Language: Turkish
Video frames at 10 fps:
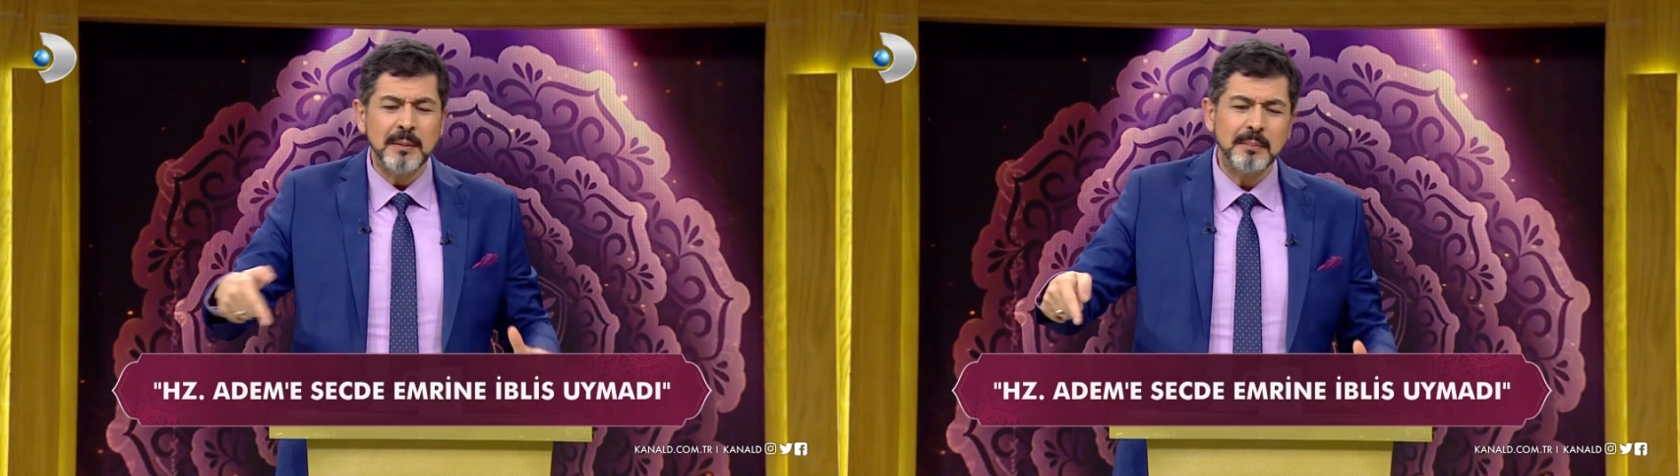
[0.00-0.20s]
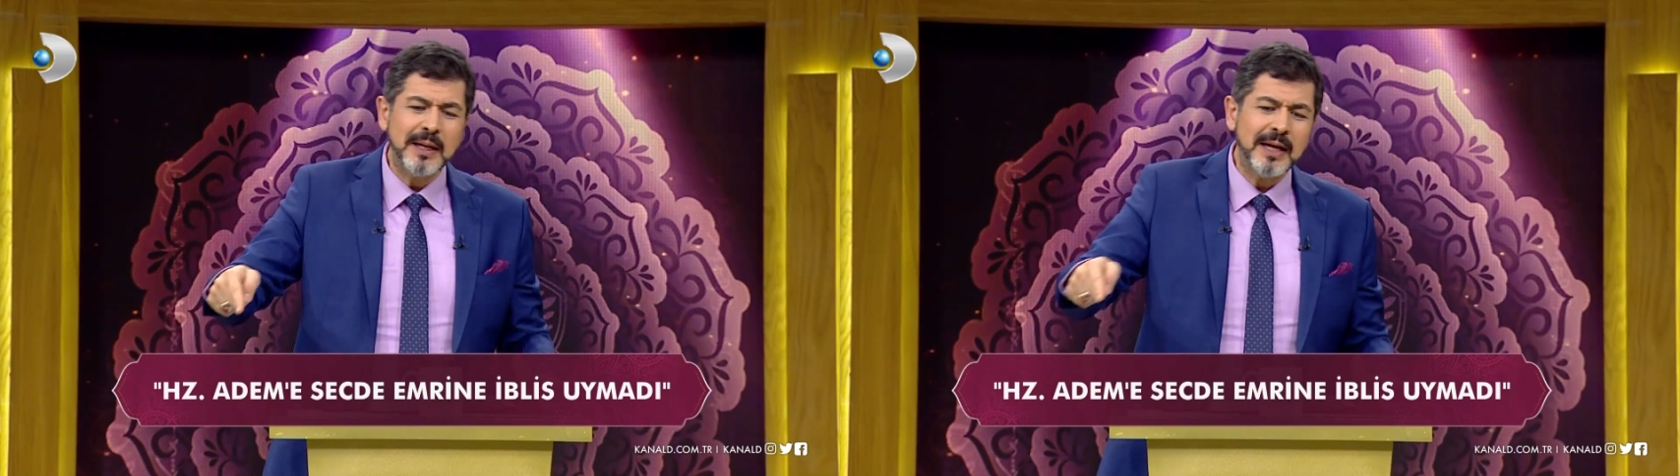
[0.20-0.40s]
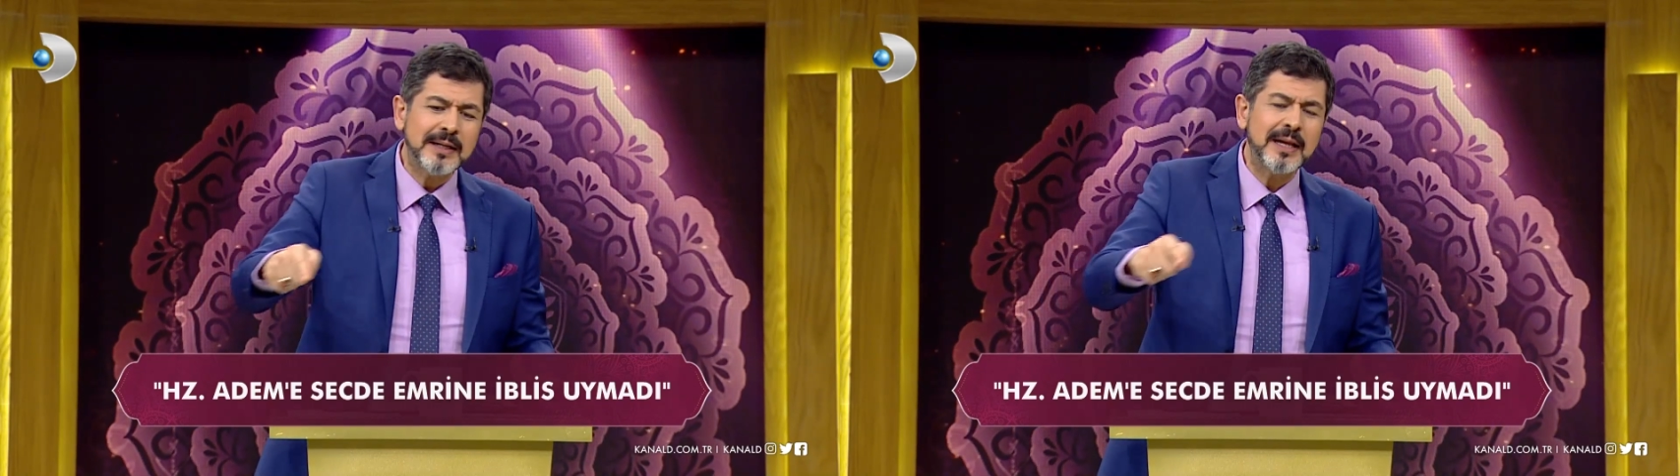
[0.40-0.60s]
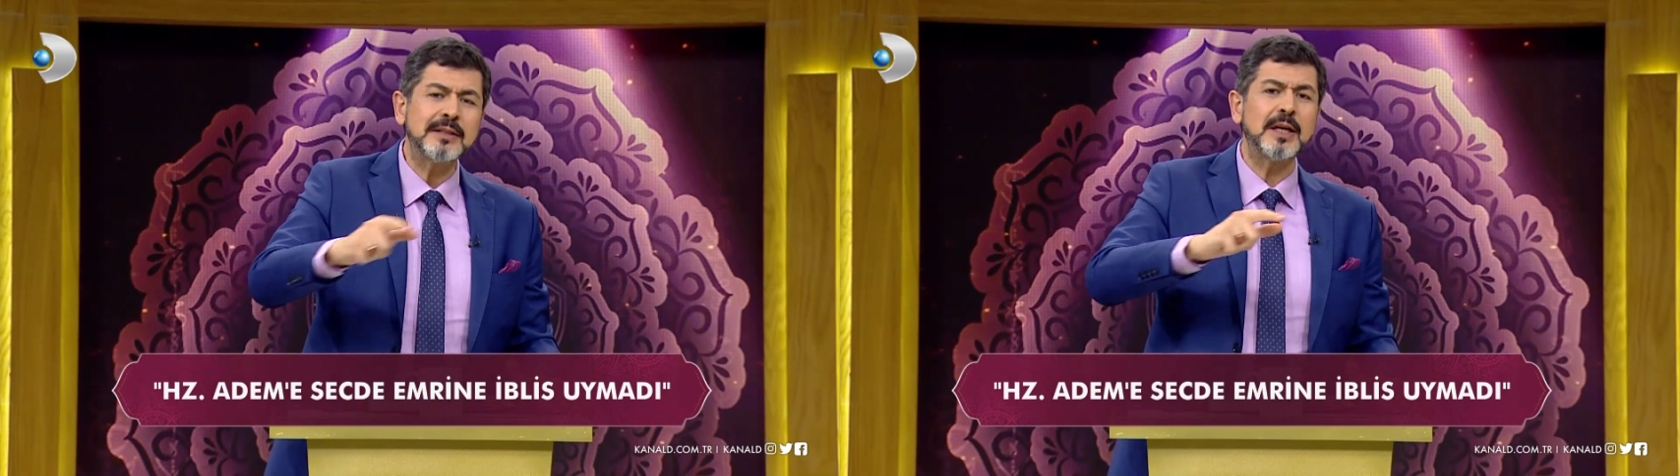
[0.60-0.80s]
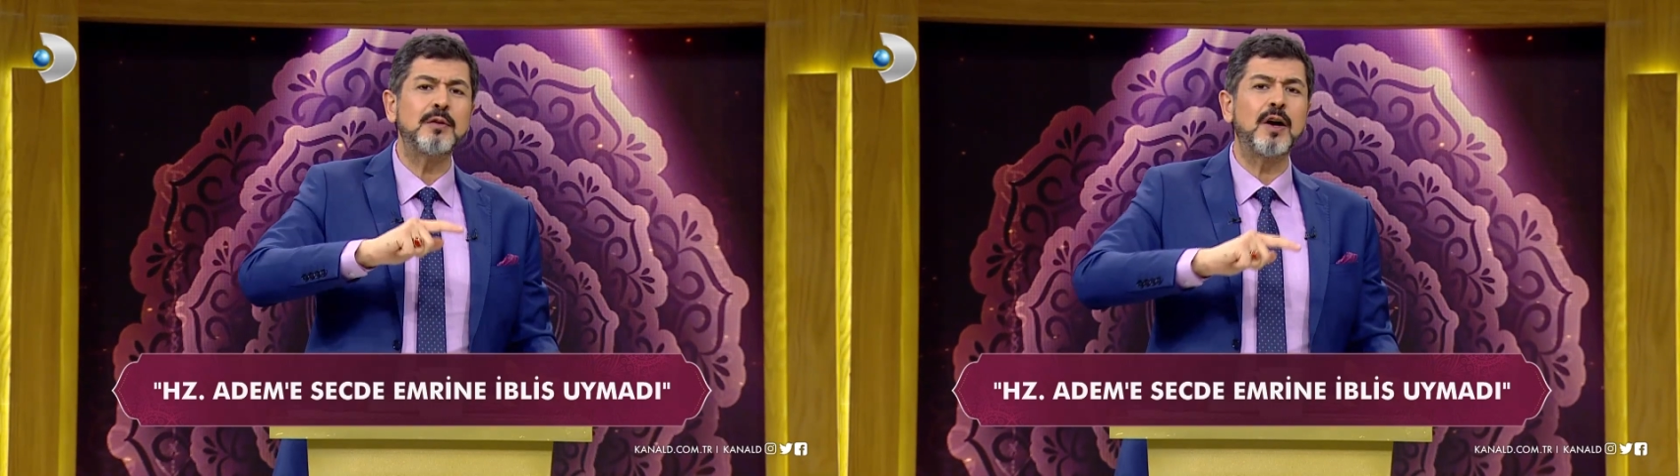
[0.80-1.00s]

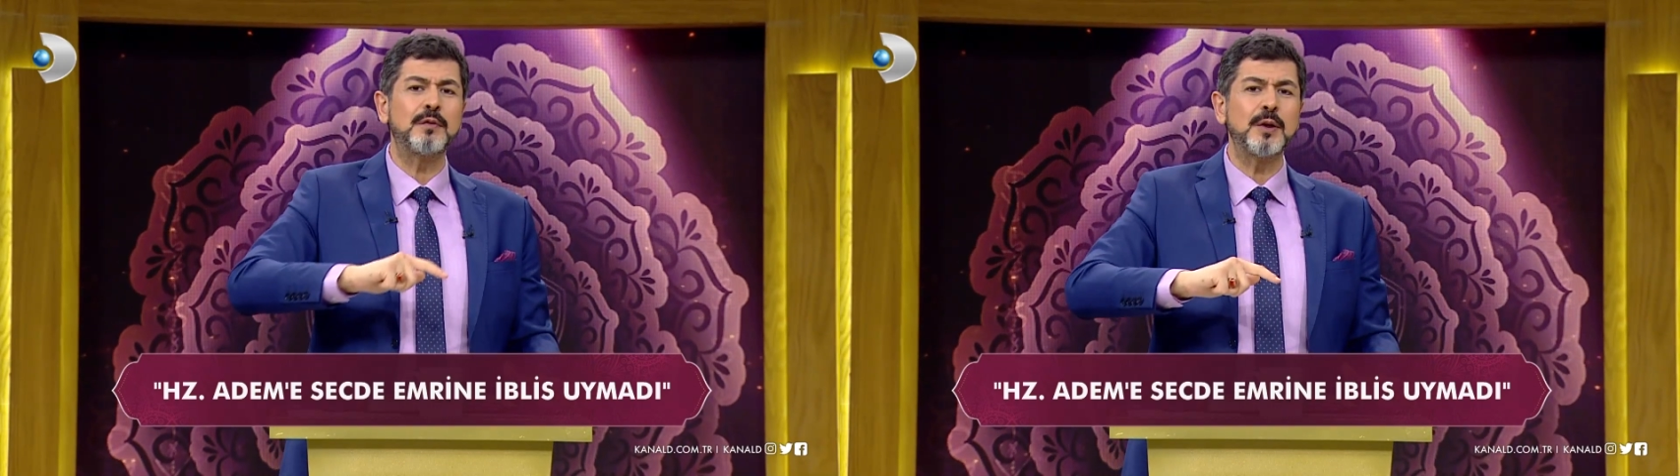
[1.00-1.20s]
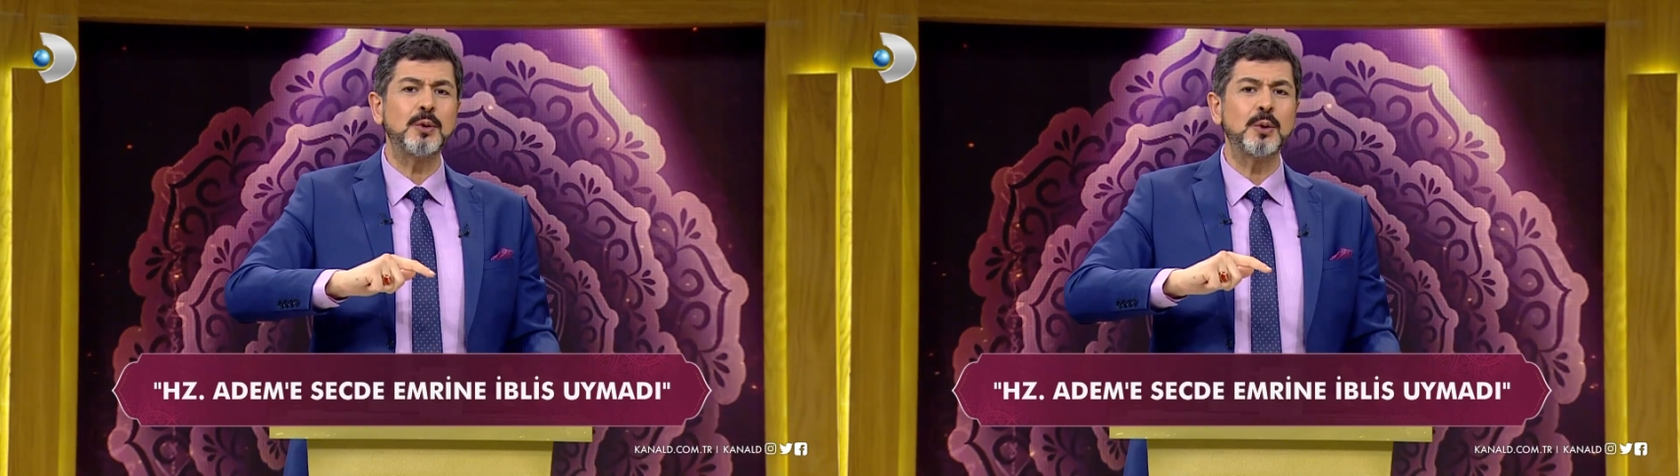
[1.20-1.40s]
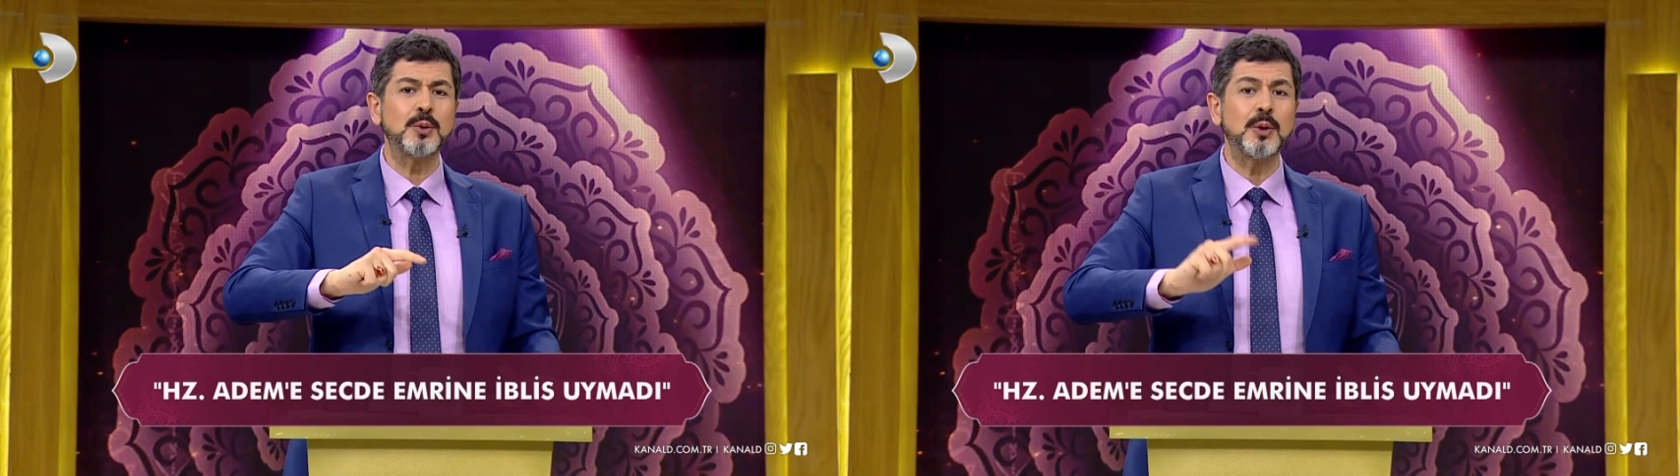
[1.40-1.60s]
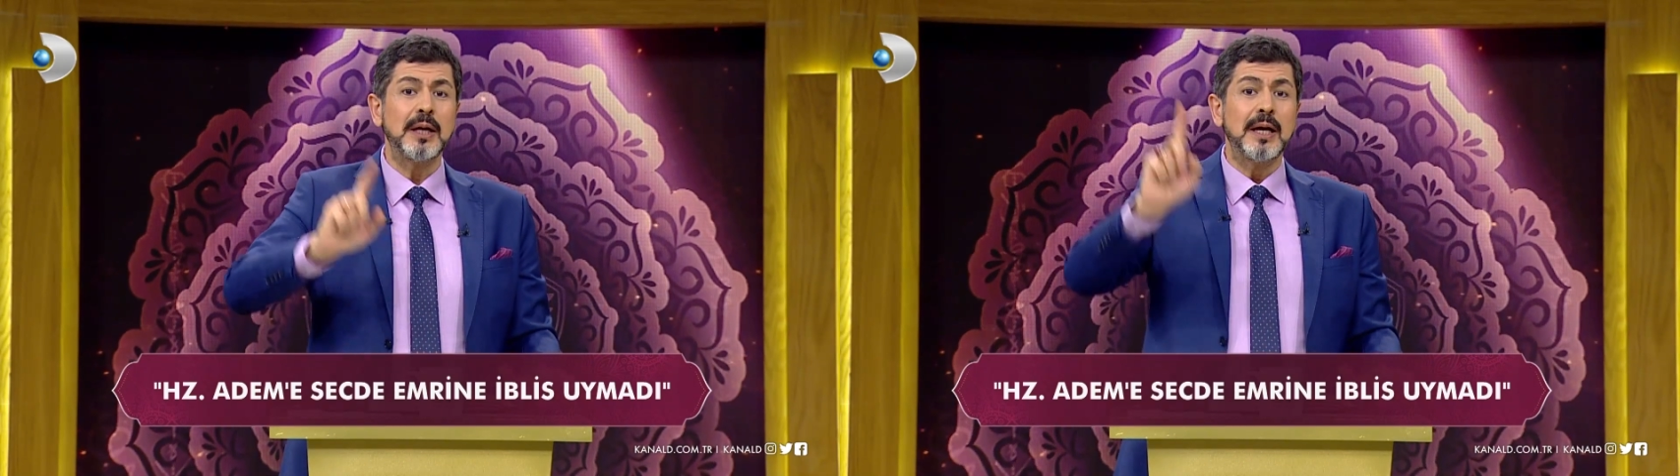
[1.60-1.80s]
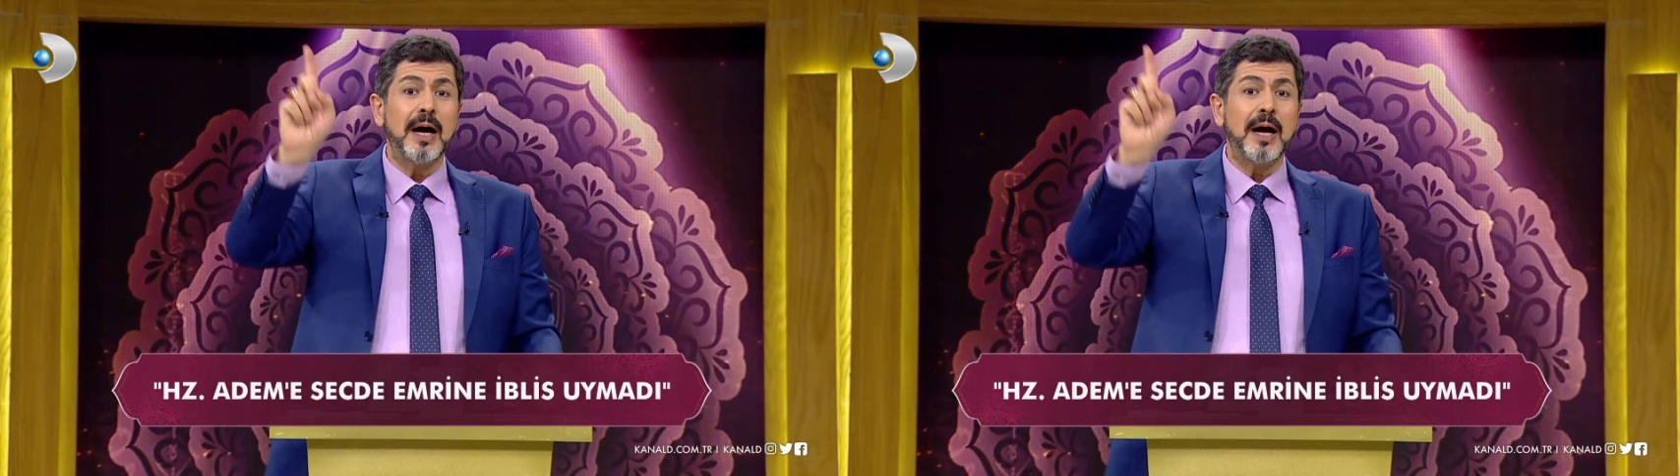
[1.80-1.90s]
melekler tavaf ediyordu.